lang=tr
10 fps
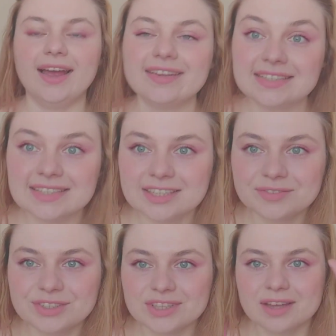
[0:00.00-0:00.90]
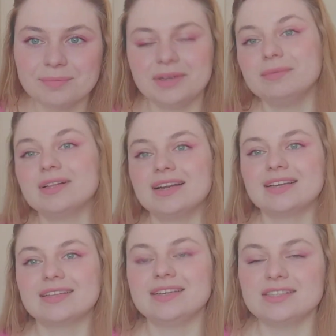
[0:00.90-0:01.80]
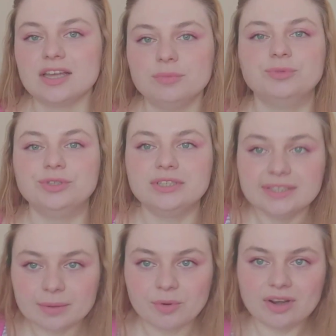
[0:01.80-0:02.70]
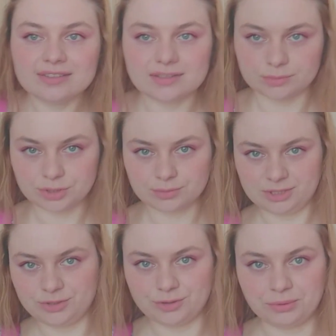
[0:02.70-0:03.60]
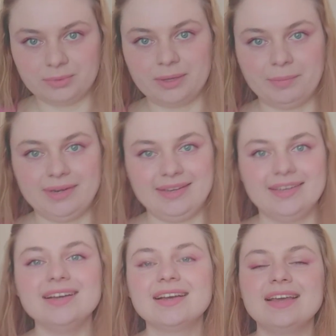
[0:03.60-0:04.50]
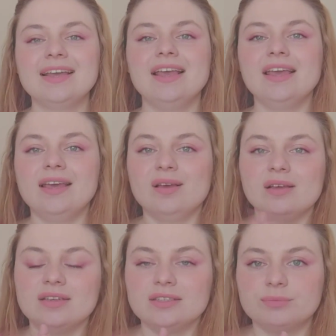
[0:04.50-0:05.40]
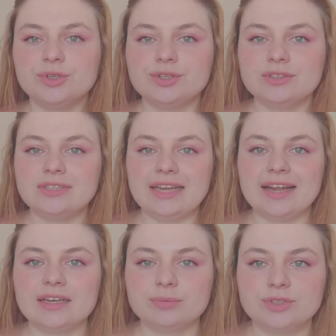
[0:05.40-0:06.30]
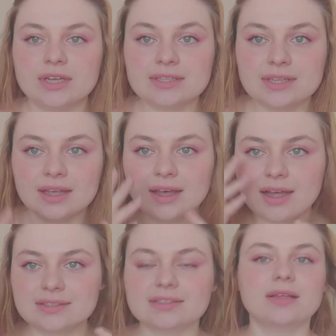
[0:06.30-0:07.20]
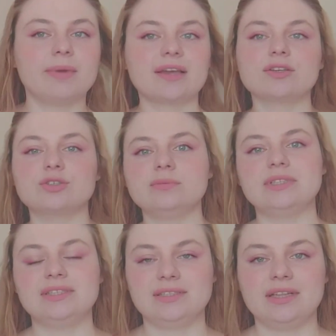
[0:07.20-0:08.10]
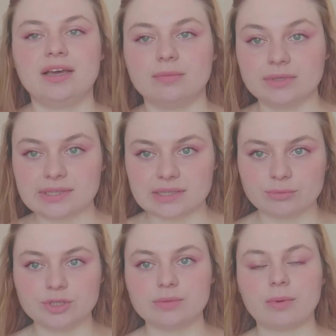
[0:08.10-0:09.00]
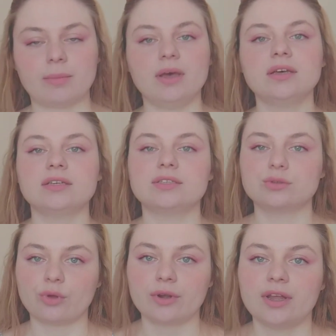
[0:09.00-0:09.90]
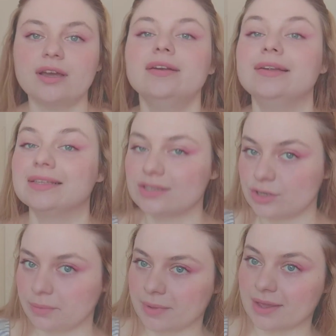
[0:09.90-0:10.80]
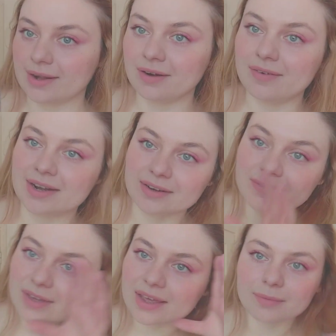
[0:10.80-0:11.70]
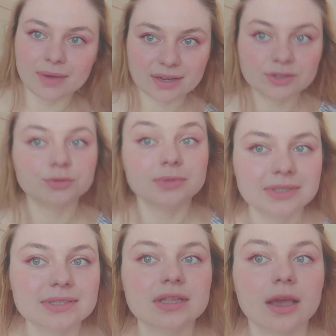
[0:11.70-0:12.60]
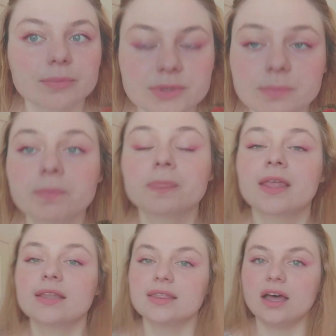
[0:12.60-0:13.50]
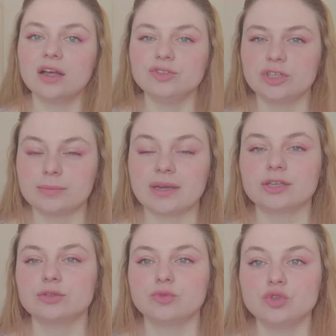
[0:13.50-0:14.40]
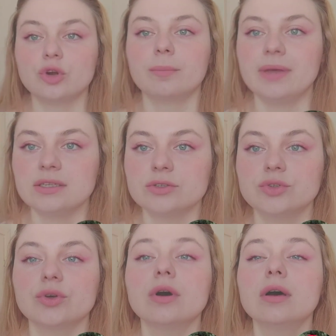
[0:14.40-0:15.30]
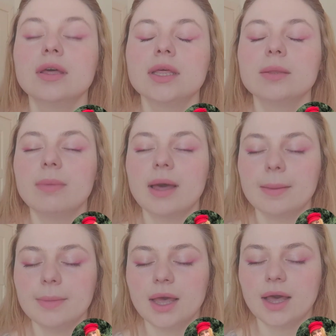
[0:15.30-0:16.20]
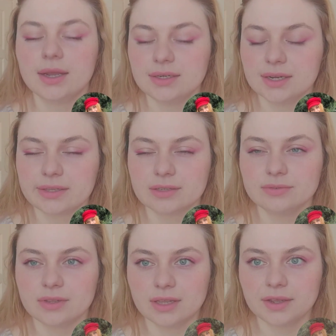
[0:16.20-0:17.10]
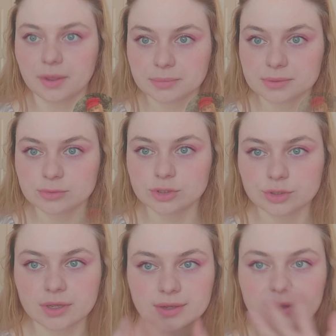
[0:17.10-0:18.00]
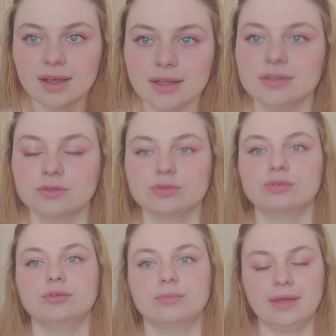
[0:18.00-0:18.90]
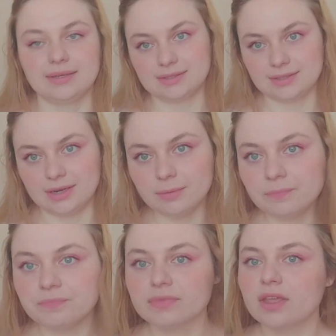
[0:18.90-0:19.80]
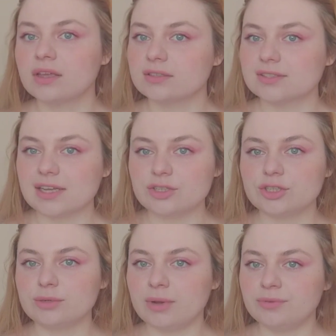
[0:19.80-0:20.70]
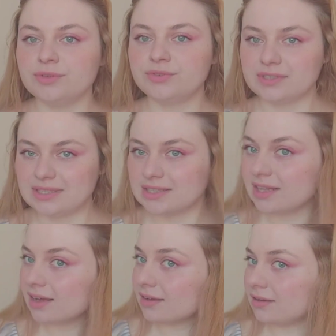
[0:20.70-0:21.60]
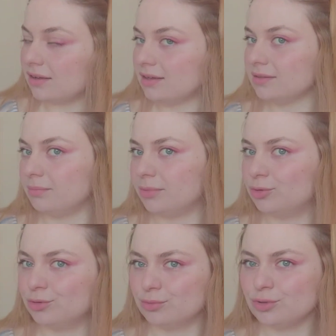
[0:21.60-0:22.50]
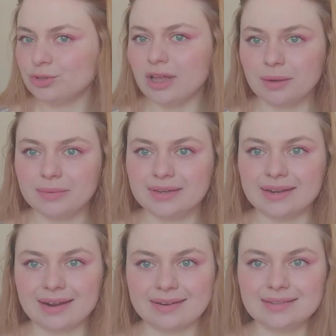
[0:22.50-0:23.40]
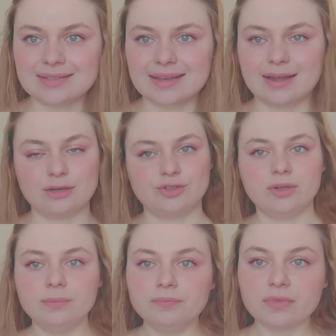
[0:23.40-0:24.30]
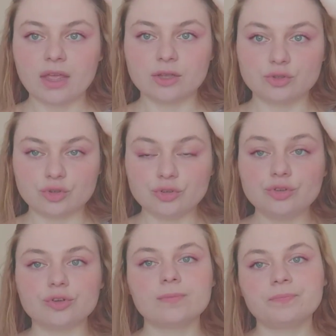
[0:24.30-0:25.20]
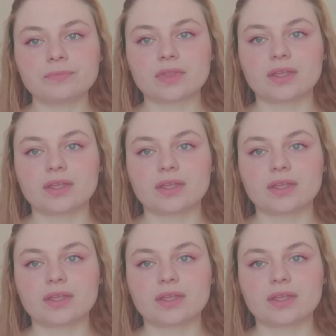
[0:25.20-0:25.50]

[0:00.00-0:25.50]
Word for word: Herkese yeni videodan merhabalar arkadaşlar. Bugün yine böyle tek başıma açıyorum kamerayı. Bugün neler yapacağız? Aslında makyajımı da sizinle yapmak istemiştim ama sonra Reels çekmeye karar verdim ve makyajımı Reels'la yaptım. Daha önceki makyajımı çok benziyor. Pembe eyeliner falan yaptım işte. Aldık sürdüm ekstra. Saçlarım hafif ıslak. Bu kurumuşlar bile neredeyse gerçi. Çünkü